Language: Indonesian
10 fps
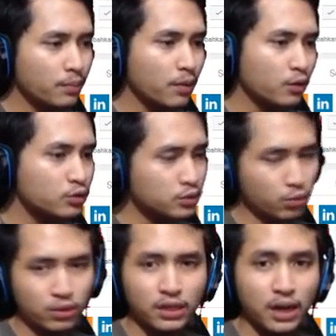bagus
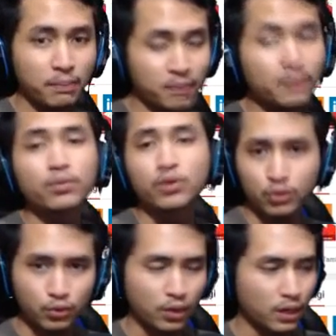semuanya rapih menurut
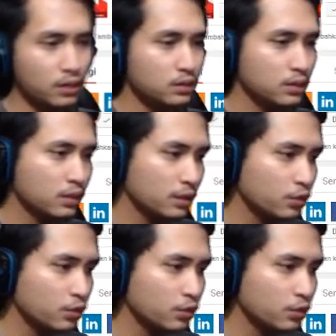gue itu